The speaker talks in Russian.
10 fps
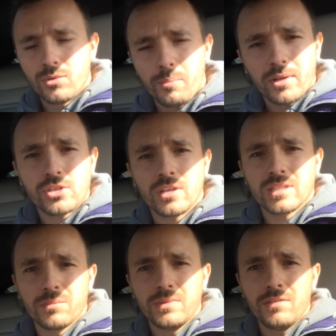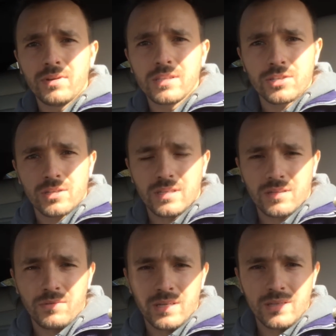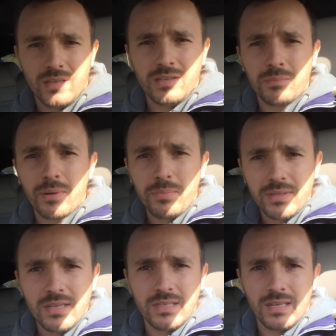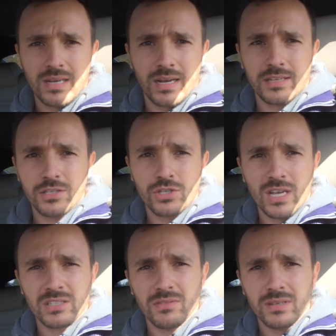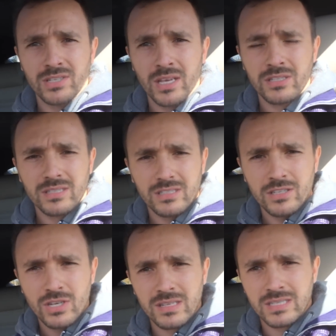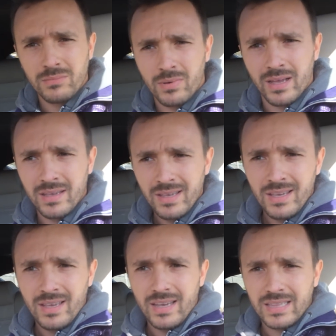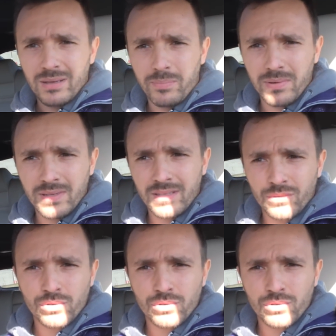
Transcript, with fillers: но ополченцам не выдержать этой войны и не победить никак. А сейчас, сейчас, э, сейчас зима. Это э,